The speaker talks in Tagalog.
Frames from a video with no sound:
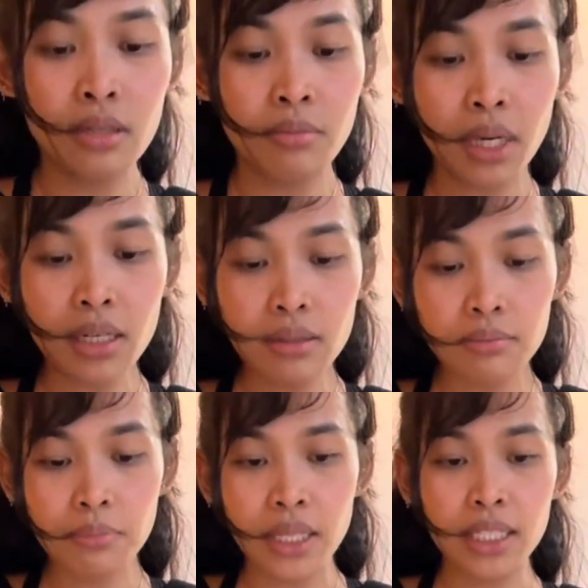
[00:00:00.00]
Parang
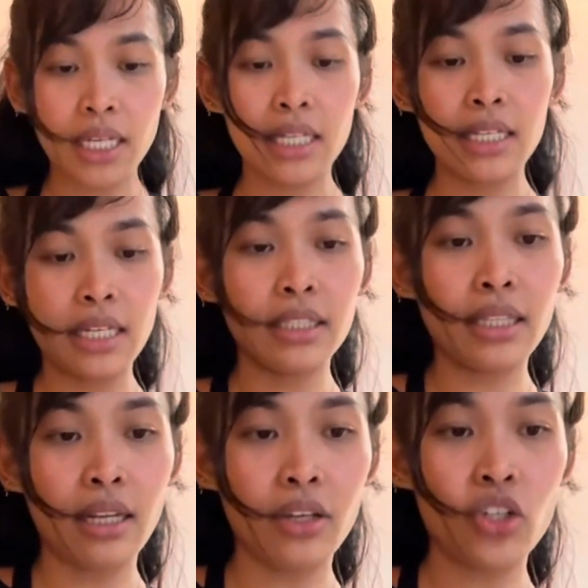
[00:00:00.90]
pancake lang
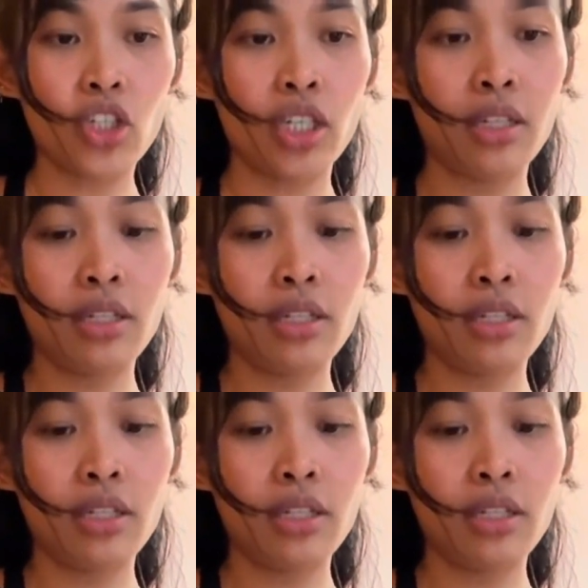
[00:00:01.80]
talaga siya.